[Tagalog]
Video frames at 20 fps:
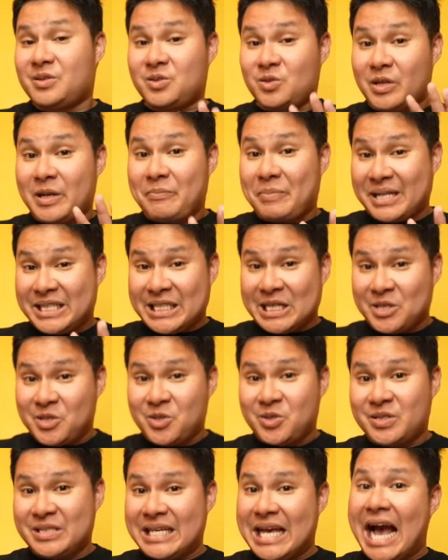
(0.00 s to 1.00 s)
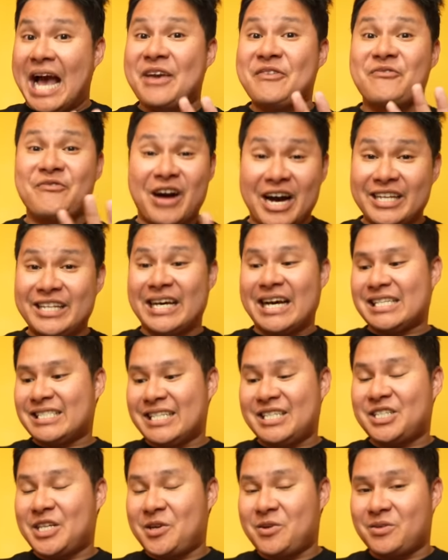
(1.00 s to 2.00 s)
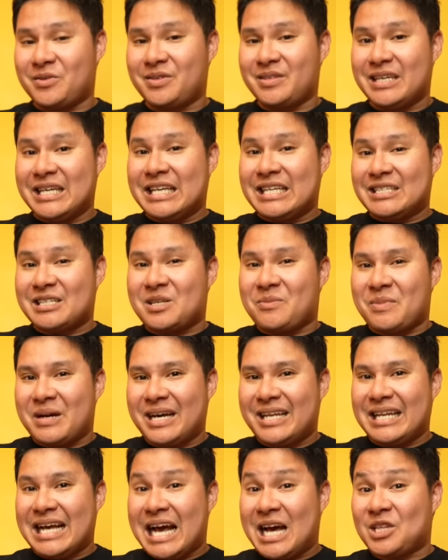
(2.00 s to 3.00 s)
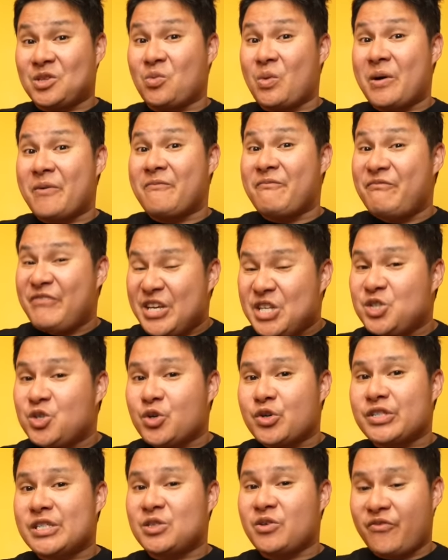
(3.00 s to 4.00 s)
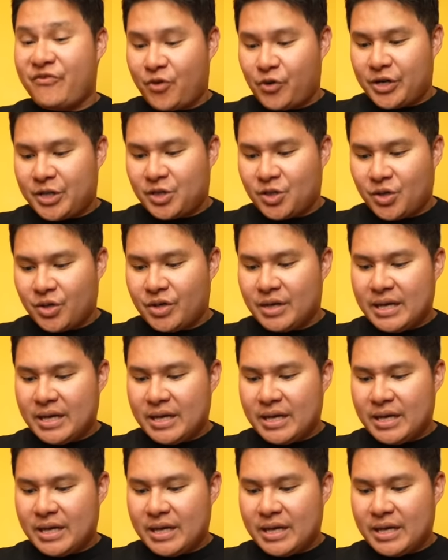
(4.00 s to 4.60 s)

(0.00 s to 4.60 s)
gusto ko lang para sa inyo yung si Ivana kasi siya yung sa mga nakatuwang features itong phone na to.